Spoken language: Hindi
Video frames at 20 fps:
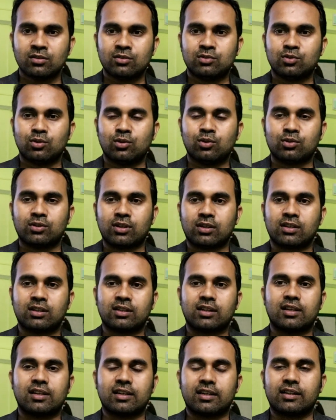जो लोग
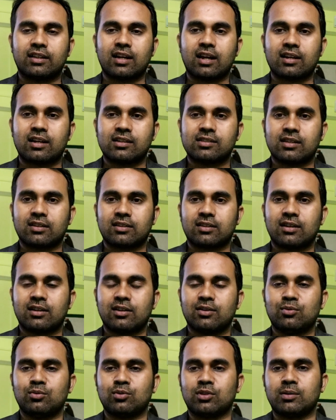दर्शन करने केदारनाथ जाते
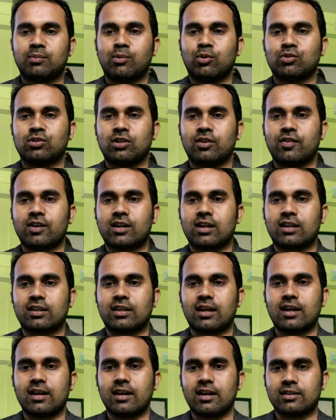हैं उनकी बहुत सेवा
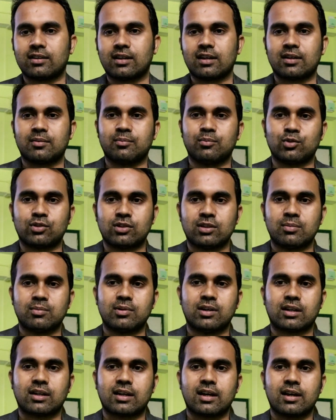करता है ऐसा एक
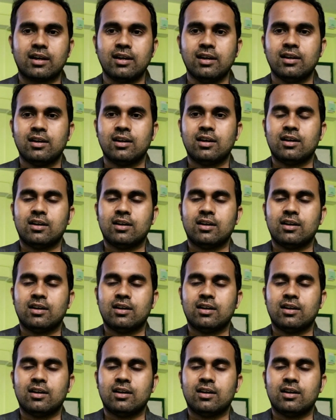मुस्लिम लड़का है